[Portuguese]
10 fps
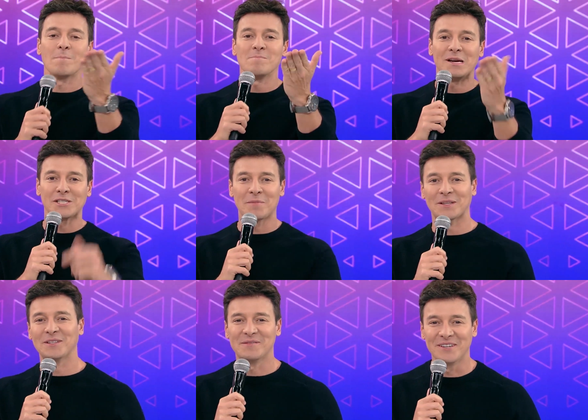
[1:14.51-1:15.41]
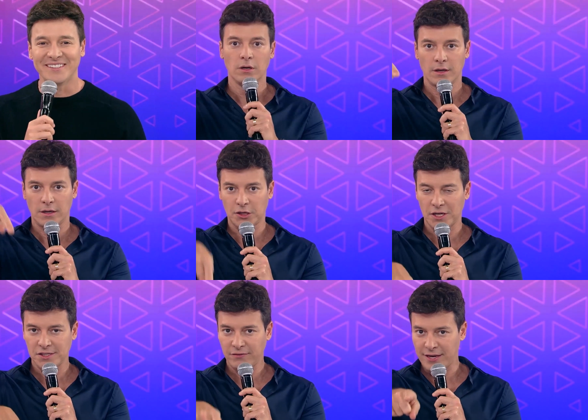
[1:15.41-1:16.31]
Beijão para todo mundo e a
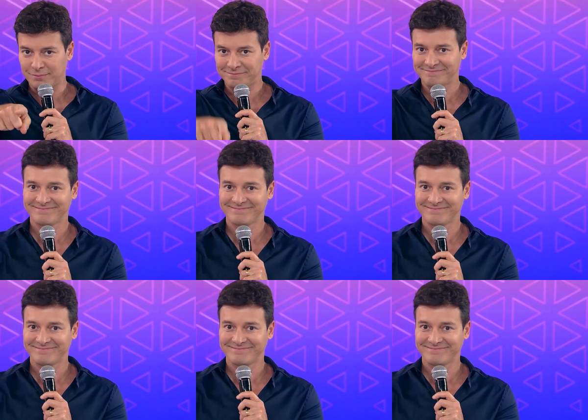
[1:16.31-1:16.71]
gente se vê.